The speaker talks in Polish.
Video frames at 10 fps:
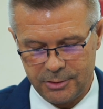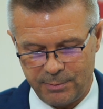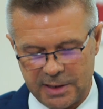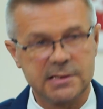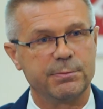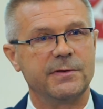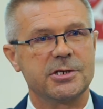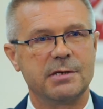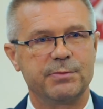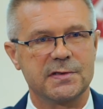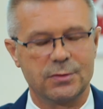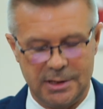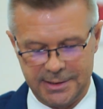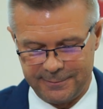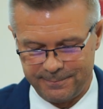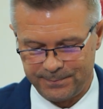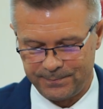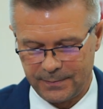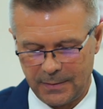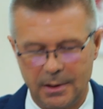To bardzo poważny postulat
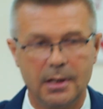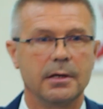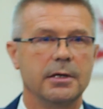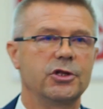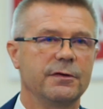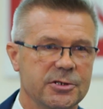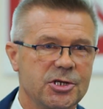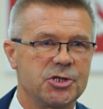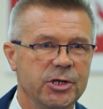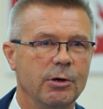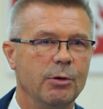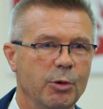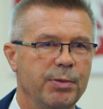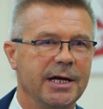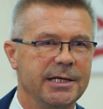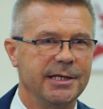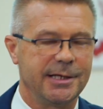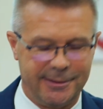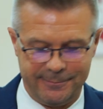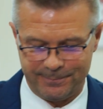i towarzyszyło mu
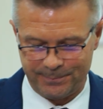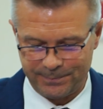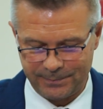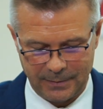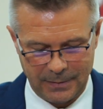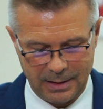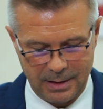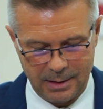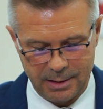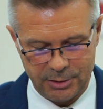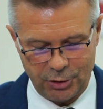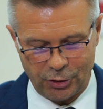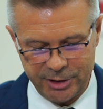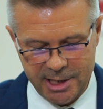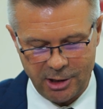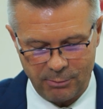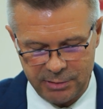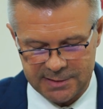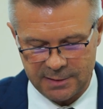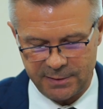pragnienie dokonania
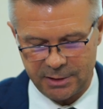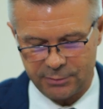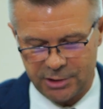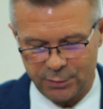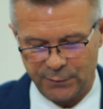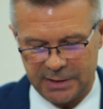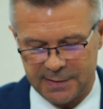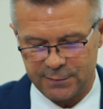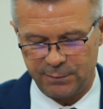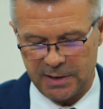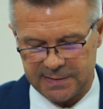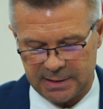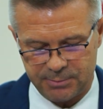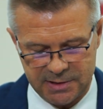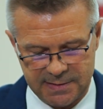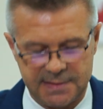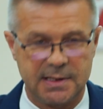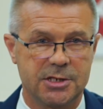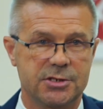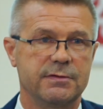kompleksowego audytu finansów miasta przez
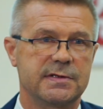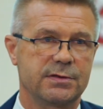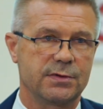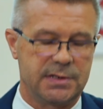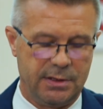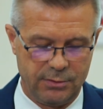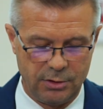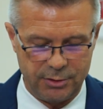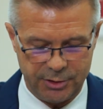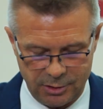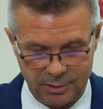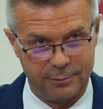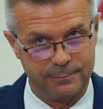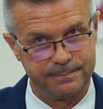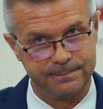niezależną instytucję kontrolną.